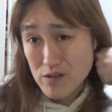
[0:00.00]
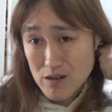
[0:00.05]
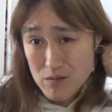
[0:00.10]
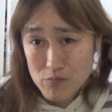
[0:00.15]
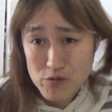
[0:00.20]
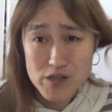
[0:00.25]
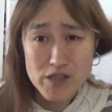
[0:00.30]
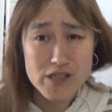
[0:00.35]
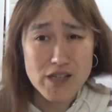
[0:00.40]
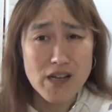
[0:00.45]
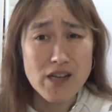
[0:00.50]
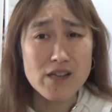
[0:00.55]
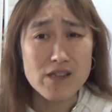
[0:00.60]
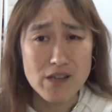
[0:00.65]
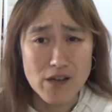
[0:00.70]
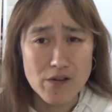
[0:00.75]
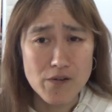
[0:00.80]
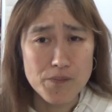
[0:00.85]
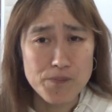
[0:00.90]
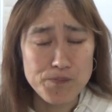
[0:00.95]
なんかもう悲惨やっ
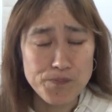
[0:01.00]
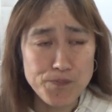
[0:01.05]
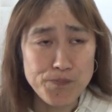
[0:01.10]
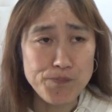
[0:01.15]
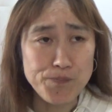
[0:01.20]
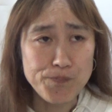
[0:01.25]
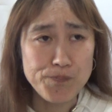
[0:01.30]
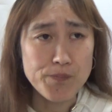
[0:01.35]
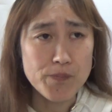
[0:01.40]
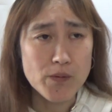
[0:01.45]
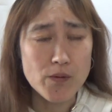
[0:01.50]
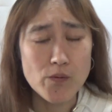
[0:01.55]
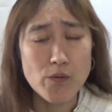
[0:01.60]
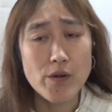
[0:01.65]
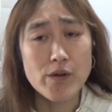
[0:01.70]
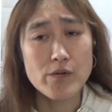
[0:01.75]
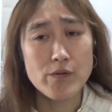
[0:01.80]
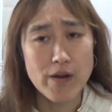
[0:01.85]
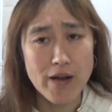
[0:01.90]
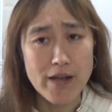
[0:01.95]
たよ。うん、そ
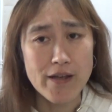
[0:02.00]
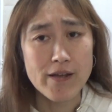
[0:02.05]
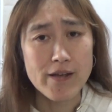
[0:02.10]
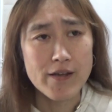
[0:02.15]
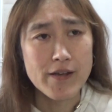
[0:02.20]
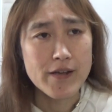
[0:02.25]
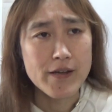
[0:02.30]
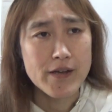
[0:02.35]
れぐらい。